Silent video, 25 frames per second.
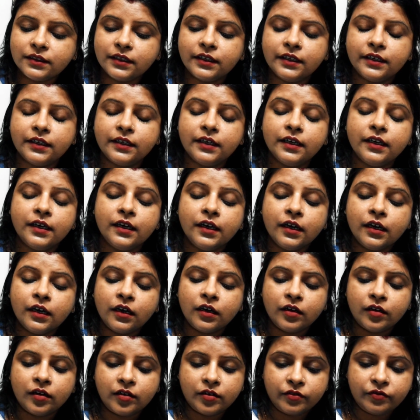है
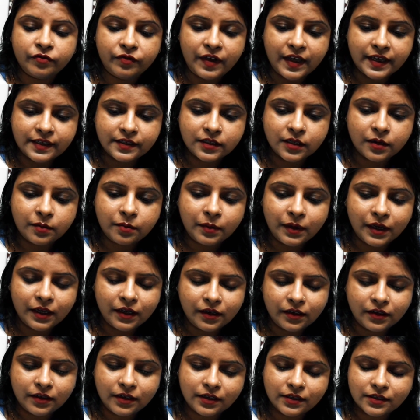फ़ैशन
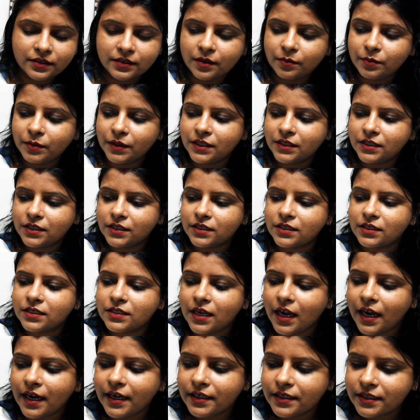में ये सभी चीज़
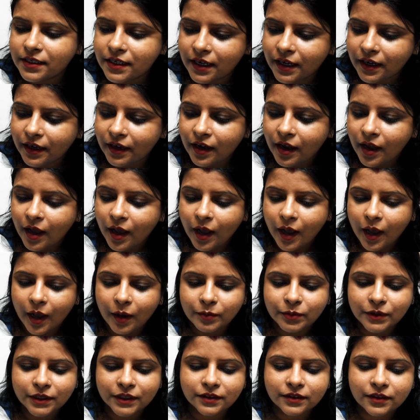जायज़ है
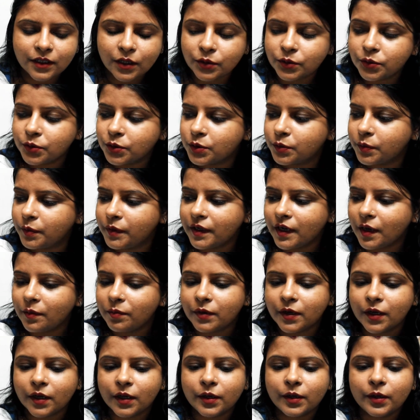आप जितना कुछ भी
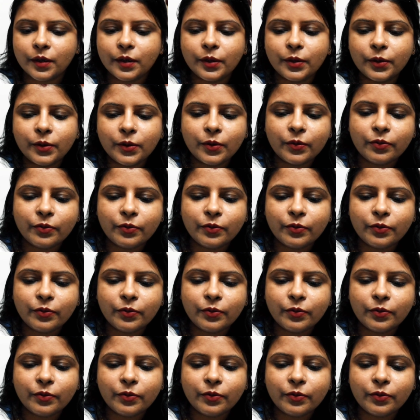आप कर रहे हो